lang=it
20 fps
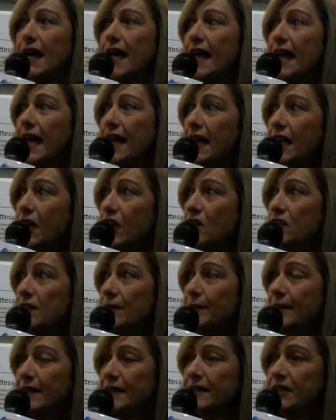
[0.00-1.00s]
E la
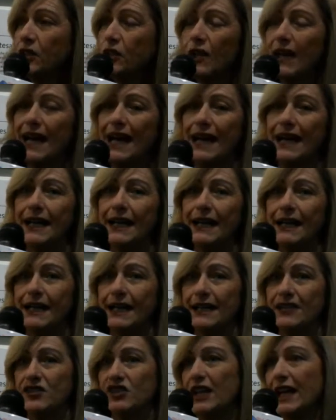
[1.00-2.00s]
cosa particolare
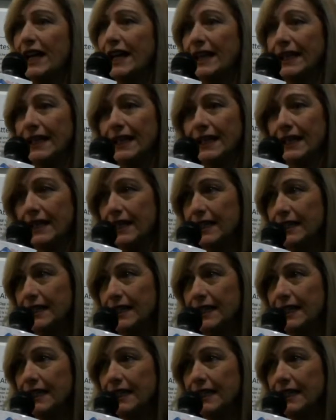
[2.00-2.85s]
che ci ha arricchiti